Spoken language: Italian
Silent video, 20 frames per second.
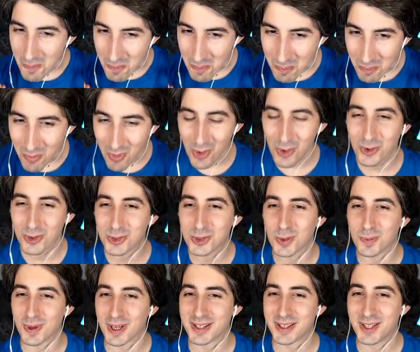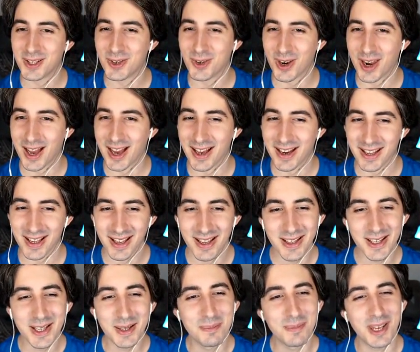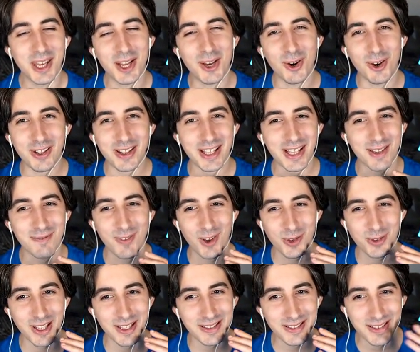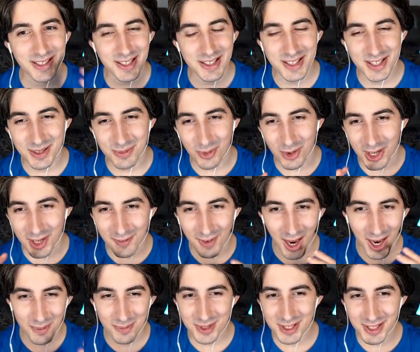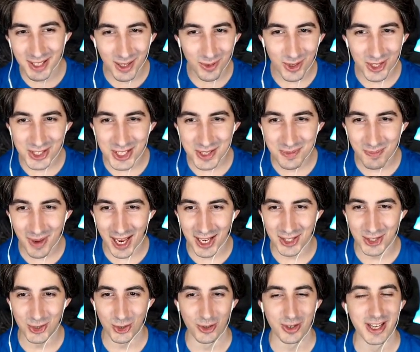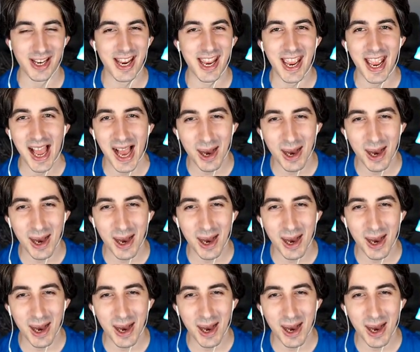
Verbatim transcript: molto particolare, mi ricorda davvero tantissimo le vibes di Luigi's Mansion che